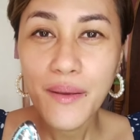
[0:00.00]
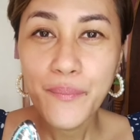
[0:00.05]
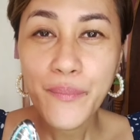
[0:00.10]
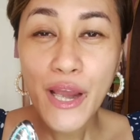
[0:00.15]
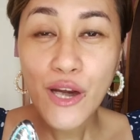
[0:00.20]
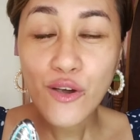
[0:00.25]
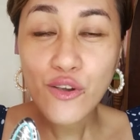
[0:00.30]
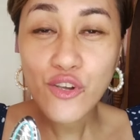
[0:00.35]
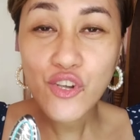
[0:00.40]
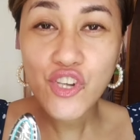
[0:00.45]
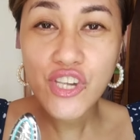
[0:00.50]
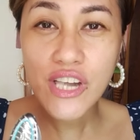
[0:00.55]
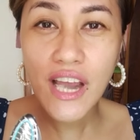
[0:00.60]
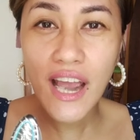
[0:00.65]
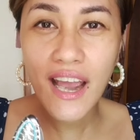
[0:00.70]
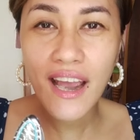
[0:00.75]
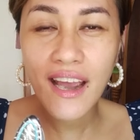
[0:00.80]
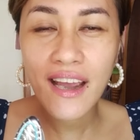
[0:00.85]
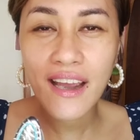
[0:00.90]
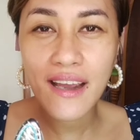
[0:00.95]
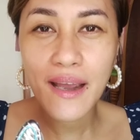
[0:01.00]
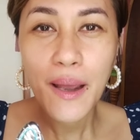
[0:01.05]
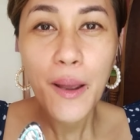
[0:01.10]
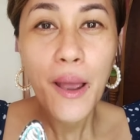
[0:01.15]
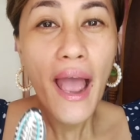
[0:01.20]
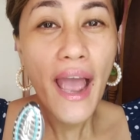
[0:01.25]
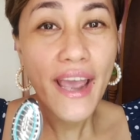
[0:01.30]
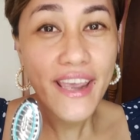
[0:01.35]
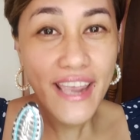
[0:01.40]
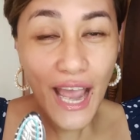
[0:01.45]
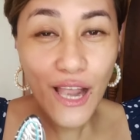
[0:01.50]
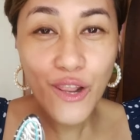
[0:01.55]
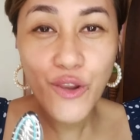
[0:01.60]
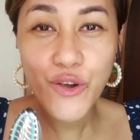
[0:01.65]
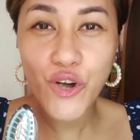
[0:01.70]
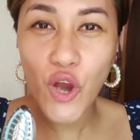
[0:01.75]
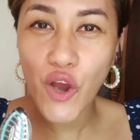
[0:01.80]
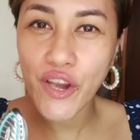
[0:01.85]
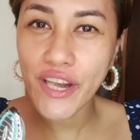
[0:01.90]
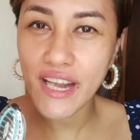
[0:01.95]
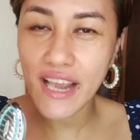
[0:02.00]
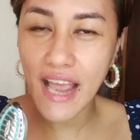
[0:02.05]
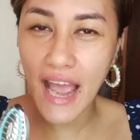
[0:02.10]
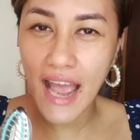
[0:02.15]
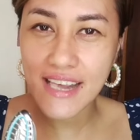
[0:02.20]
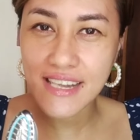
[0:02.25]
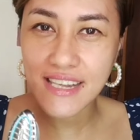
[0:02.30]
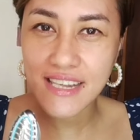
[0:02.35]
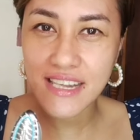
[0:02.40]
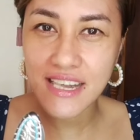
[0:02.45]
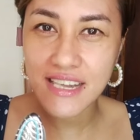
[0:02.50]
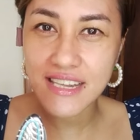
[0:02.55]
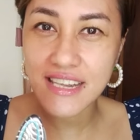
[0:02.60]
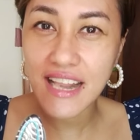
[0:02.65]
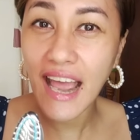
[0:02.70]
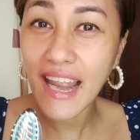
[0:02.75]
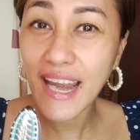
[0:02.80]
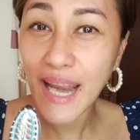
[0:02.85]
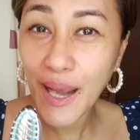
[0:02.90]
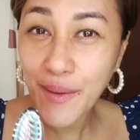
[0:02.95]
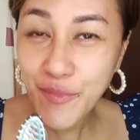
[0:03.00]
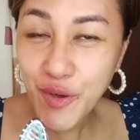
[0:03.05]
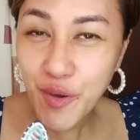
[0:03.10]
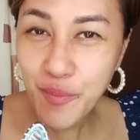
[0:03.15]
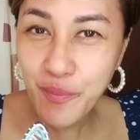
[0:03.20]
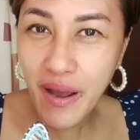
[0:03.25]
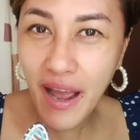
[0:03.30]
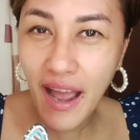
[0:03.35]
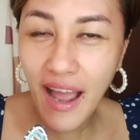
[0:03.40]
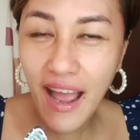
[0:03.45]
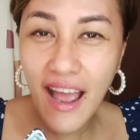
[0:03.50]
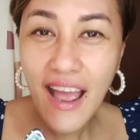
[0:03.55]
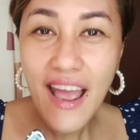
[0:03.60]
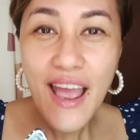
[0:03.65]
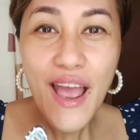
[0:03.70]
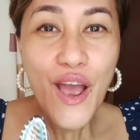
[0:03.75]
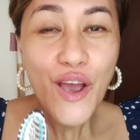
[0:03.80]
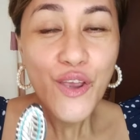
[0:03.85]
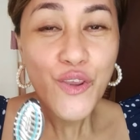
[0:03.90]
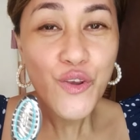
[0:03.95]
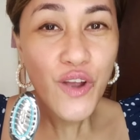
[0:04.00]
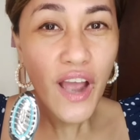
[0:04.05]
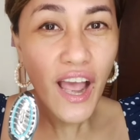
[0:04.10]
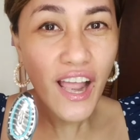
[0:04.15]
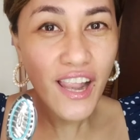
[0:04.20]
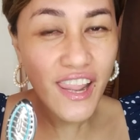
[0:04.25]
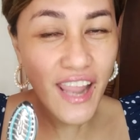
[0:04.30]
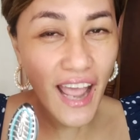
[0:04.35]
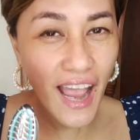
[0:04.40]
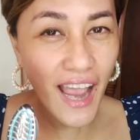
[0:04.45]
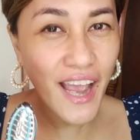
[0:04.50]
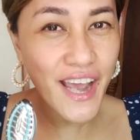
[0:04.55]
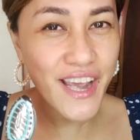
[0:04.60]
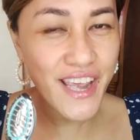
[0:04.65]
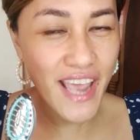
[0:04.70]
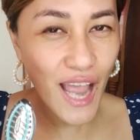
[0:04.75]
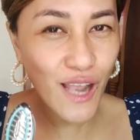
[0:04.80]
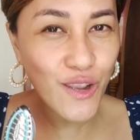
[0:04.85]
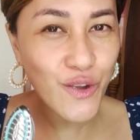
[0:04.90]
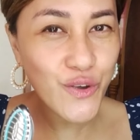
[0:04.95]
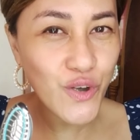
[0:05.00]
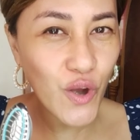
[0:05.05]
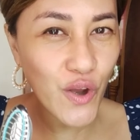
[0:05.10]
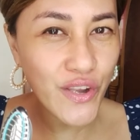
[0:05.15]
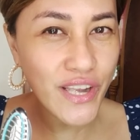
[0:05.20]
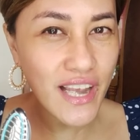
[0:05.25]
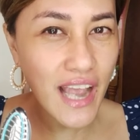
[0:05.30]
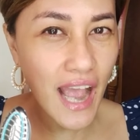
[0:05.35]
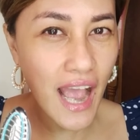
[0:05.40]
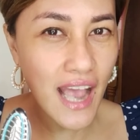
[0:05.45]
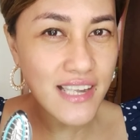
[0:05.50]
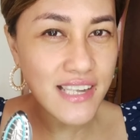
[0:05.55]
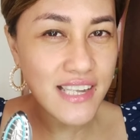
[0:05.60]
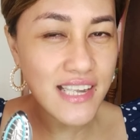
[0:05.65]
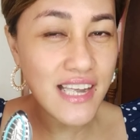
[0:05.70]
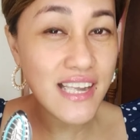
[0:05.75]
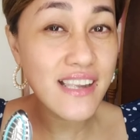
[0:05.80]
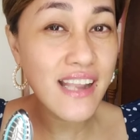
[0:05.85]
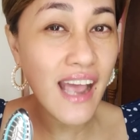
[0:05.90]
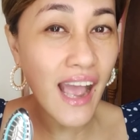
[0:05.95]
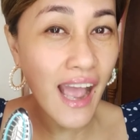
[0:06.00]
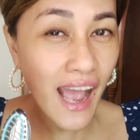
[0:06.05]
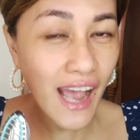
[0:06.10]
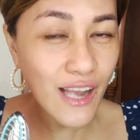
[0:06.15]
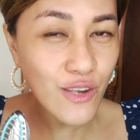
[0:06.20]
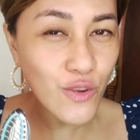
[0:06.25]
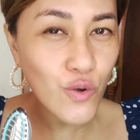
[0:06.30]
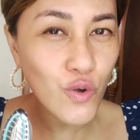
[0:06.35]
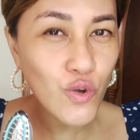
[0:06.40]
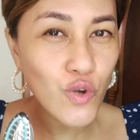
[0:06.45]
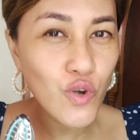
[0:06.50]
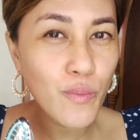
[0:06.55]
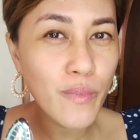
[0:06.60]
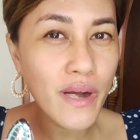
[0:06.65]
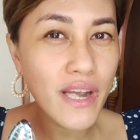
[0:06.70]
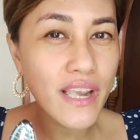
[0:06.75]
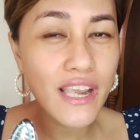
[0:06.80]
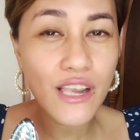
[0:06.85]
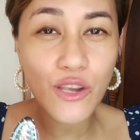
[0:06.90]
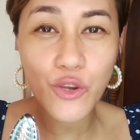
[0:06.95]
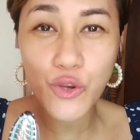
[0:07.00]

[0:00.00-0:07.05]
meron siyang hyaluronic acid. Alam nyo ba, yung hyaluronic acid nakakatulong maging